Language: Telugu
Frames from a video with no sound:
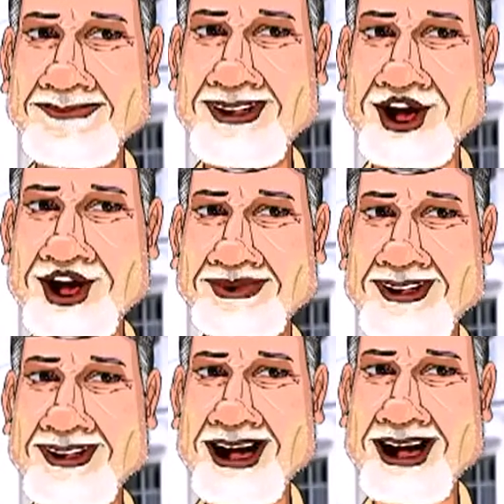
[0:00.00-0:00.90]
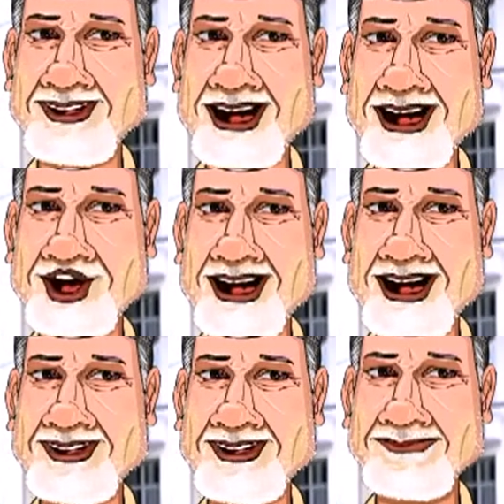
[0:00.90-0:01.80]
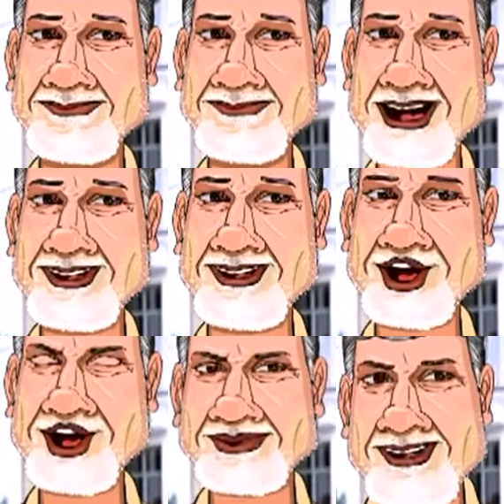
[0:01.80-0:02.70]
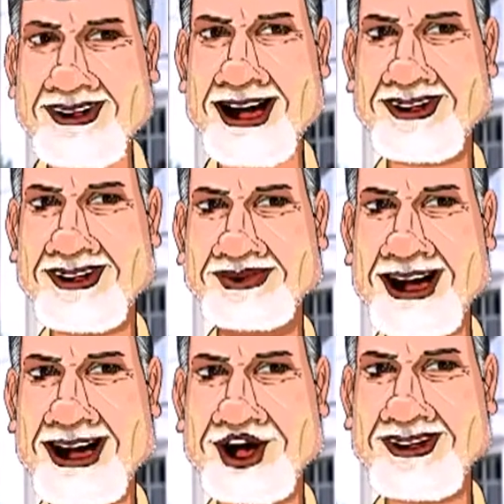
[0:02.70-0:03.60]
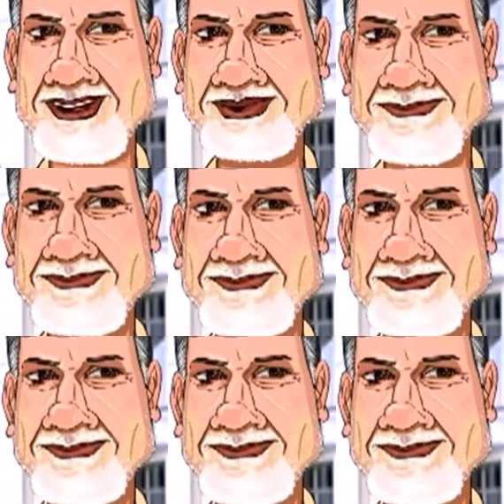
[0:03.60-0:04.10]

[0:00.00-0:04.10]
ఎప్పుడు మాట మారుస్తారా పిచ్చ కథలు అనుకుంటా ఉన్నారు